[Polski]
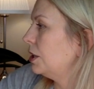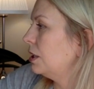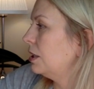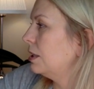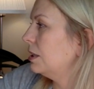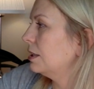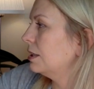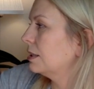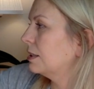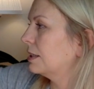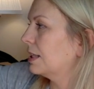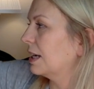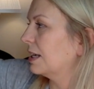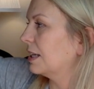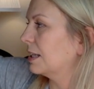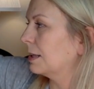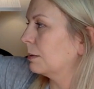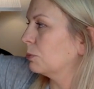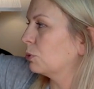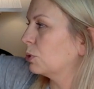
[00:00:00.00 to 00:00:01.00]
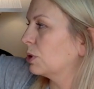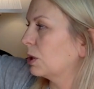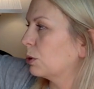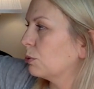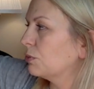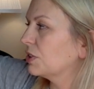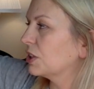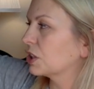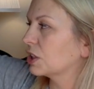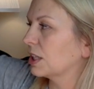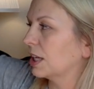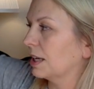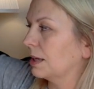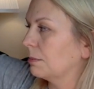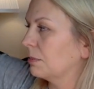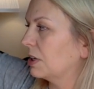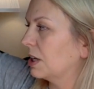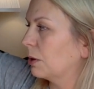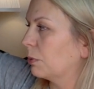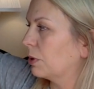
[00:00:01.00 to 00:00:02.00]
i daje nam tutaj również daje
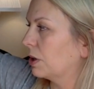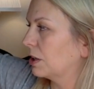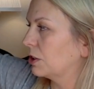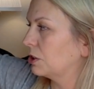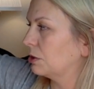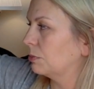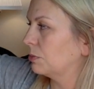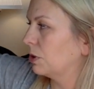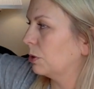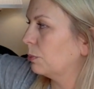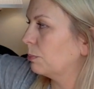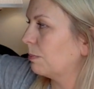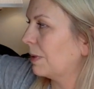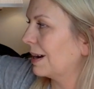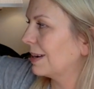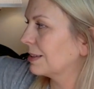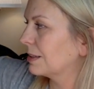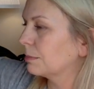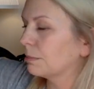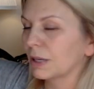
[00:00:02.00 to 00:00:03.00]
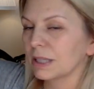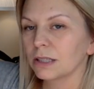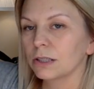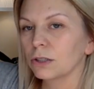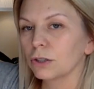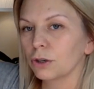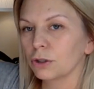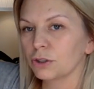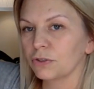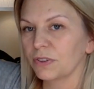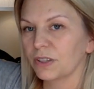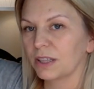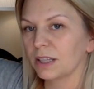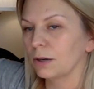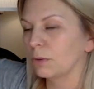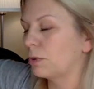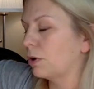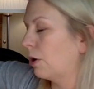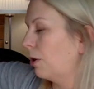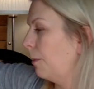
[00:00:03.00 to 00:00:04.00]
mgiełkę zimną, ma, ma tylko
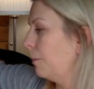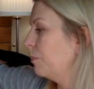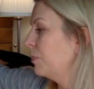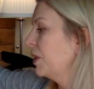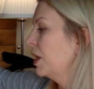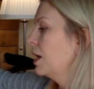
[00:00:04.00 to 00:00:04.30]
światełko.